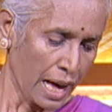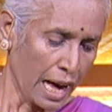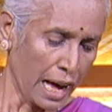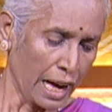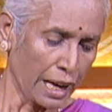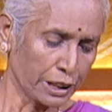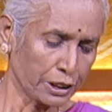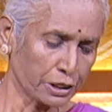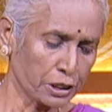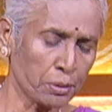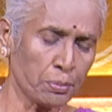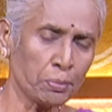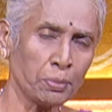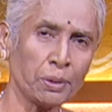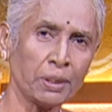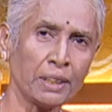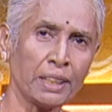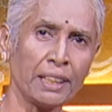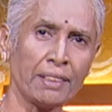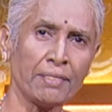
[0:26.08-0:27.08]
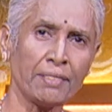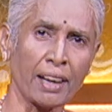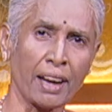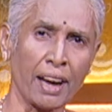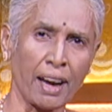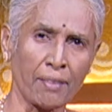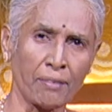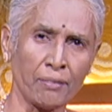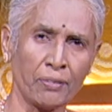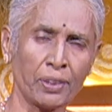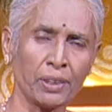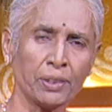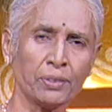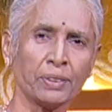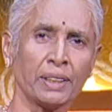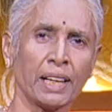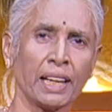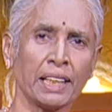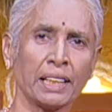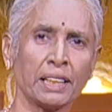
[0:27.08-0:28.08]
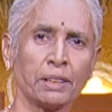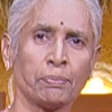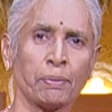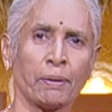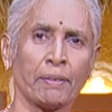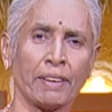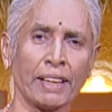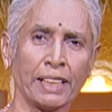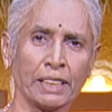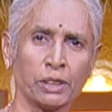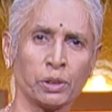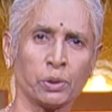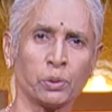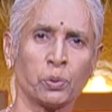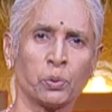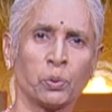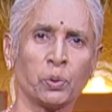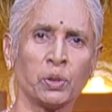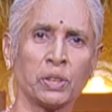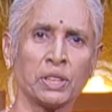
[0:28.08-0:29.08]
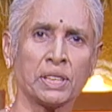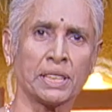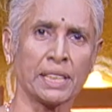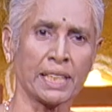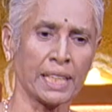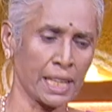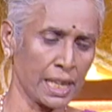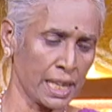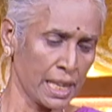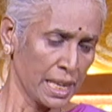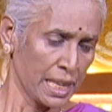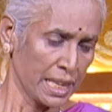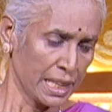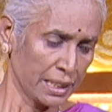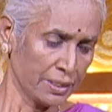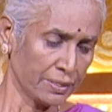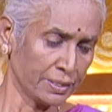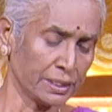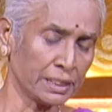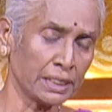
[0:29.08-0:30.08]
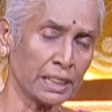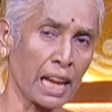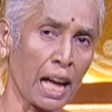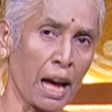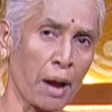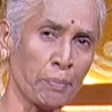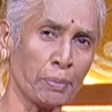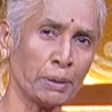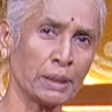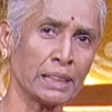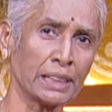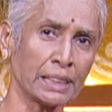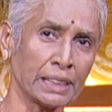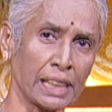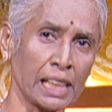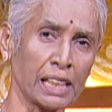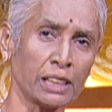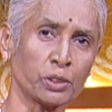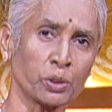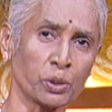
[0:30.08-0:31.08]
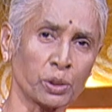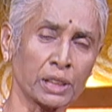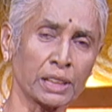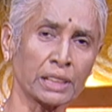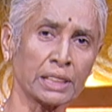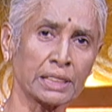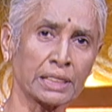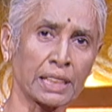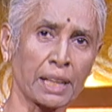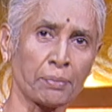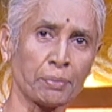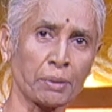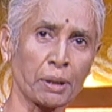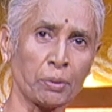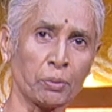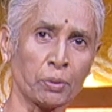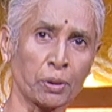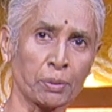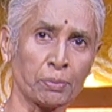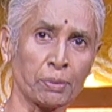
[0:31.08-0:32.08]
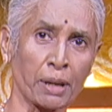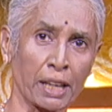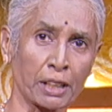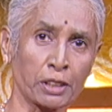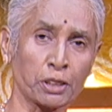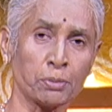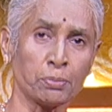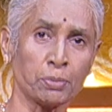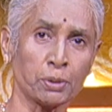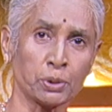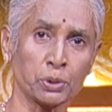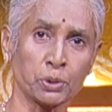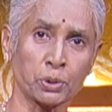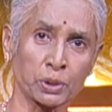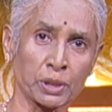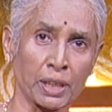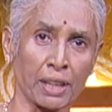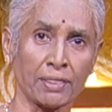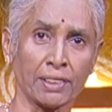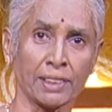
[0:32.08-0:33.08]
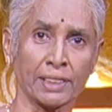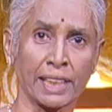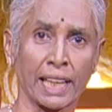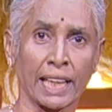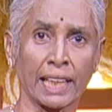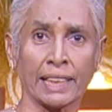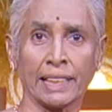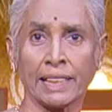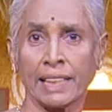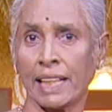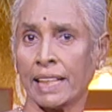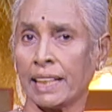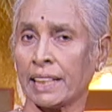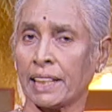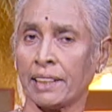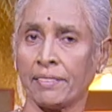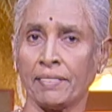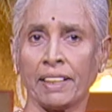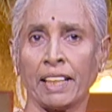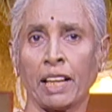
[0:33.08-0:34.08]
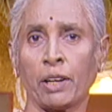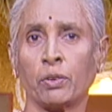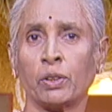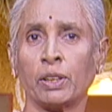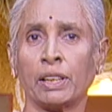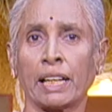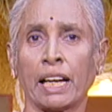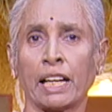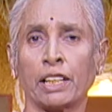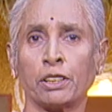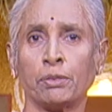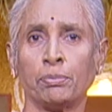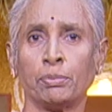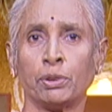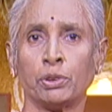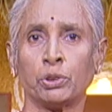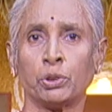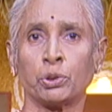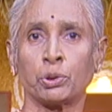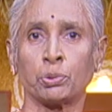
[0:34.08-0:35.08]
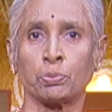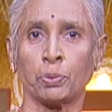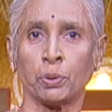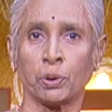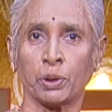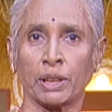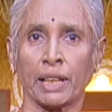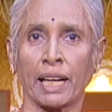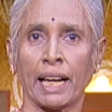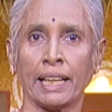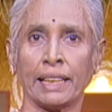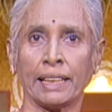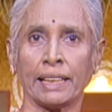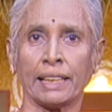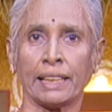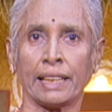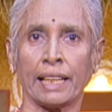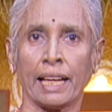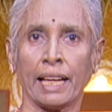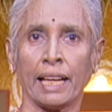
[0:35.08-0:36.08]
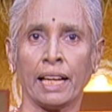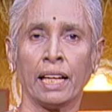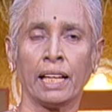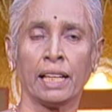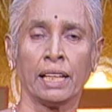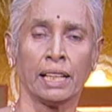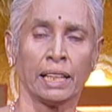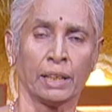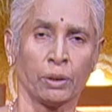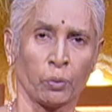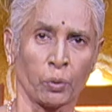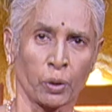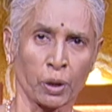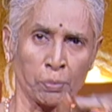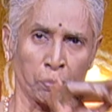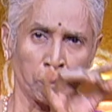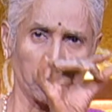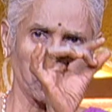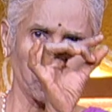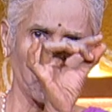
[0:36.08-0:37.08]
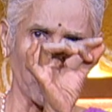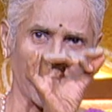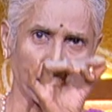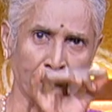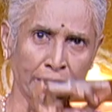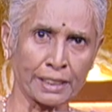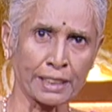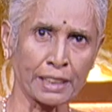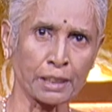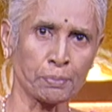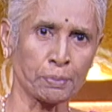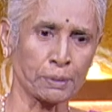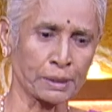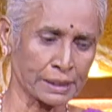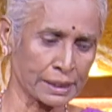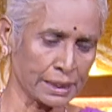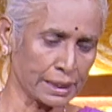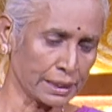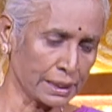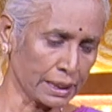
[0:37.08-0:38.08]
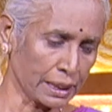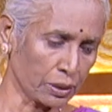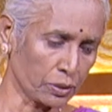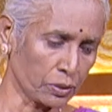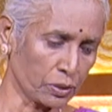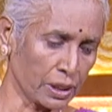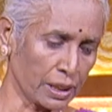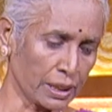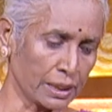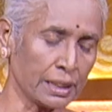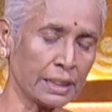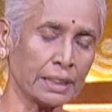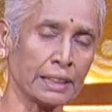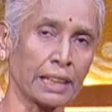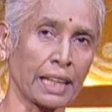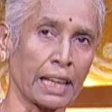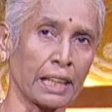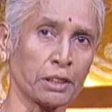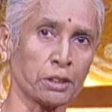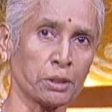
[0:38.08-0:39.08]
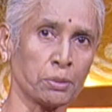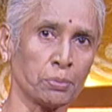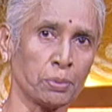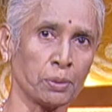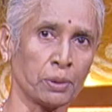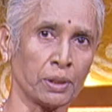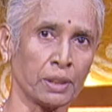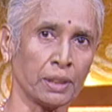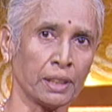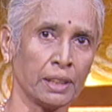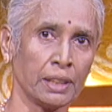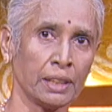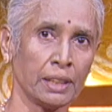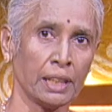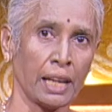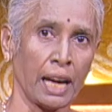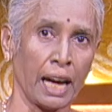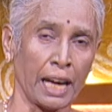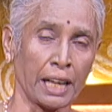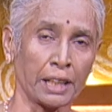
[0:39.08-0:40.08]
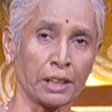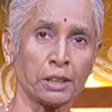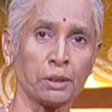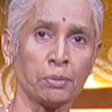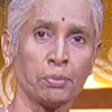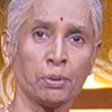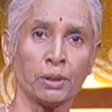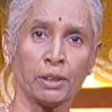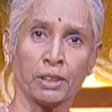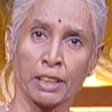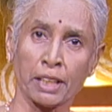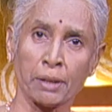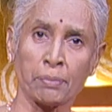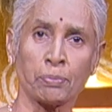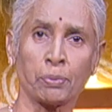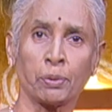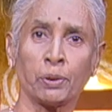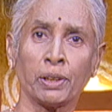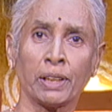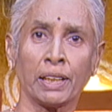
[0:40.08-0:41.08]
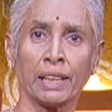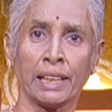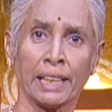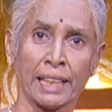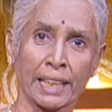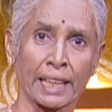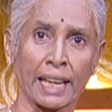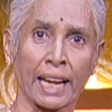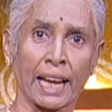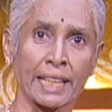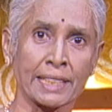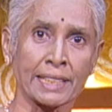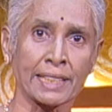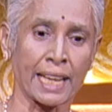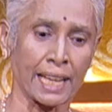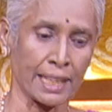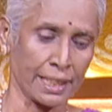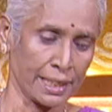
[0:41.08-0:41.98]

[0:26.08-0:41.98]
அருகம்புல்ல அவ்வளவு நல்லதுப்பா வயிற்று குளிச்சு இது வந்து நாற்பத்தெட்டு நாள் தொடர்ந்து சாப்பிட்டா உடம்பு அருகம்புழு ஜூஸ் அவ்வளோ நல்லது ஏற்கனவே நான் உங்களுக்கு அருகம்புழு ஜூஸ் போட்டு காட்டியிருக்கேன் உடம்புல உள்ள அத்தனை பிரச்சனையும் தீரக்கூடியது இந்த அருகம்புல் அருகம்புல் தான் புல்லுகள்லே ராஜா